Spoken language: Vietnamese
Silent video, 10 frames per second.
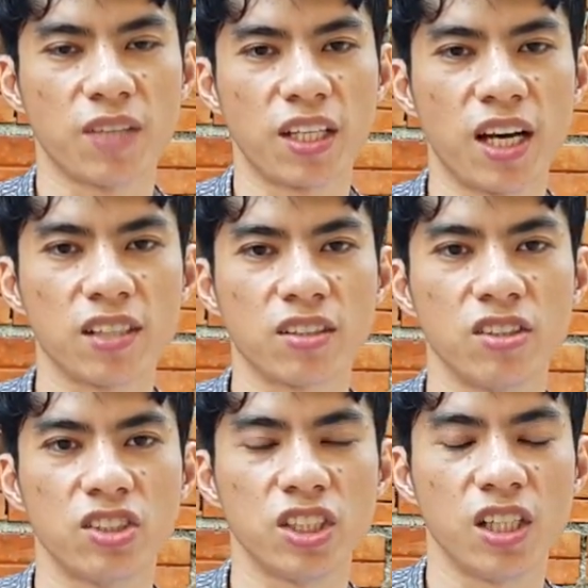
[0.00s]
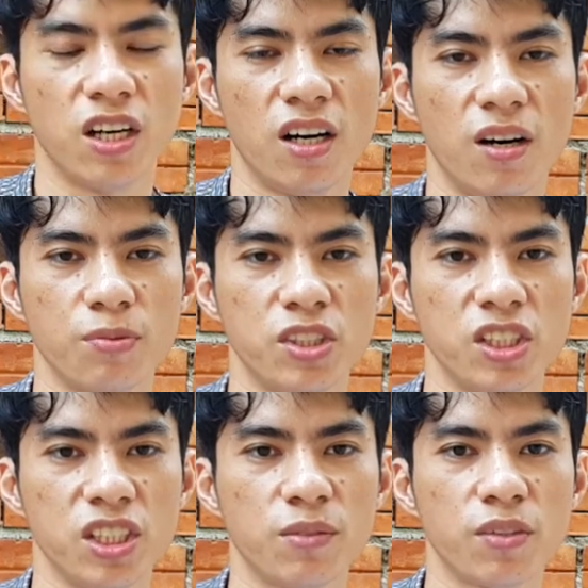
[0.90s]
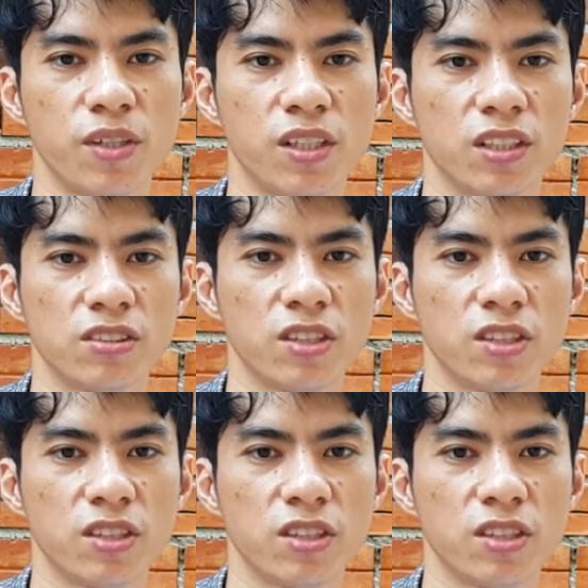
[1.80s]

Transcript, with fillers: lẽ đăng có đôi chị ở chị dương thơ